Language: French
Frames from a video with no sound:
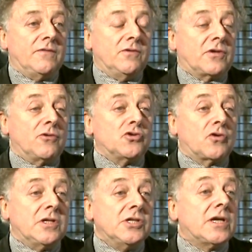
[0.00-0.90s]
qui viennent en quelque
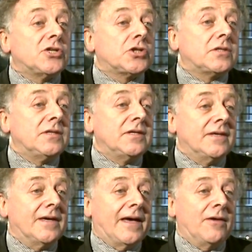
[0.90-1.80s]
sorte les
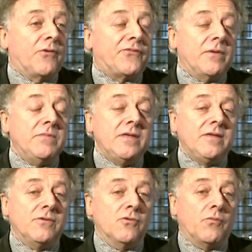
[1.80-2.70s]
acheter à, leur
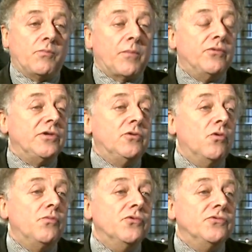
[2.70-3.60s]
famille, par petits
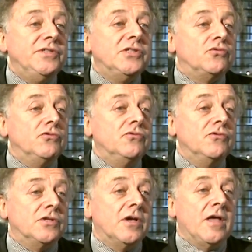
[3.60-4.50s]
groupes de 10 ou
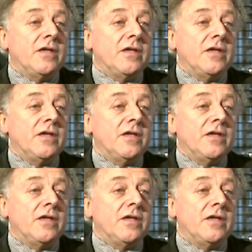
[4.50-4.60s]
12.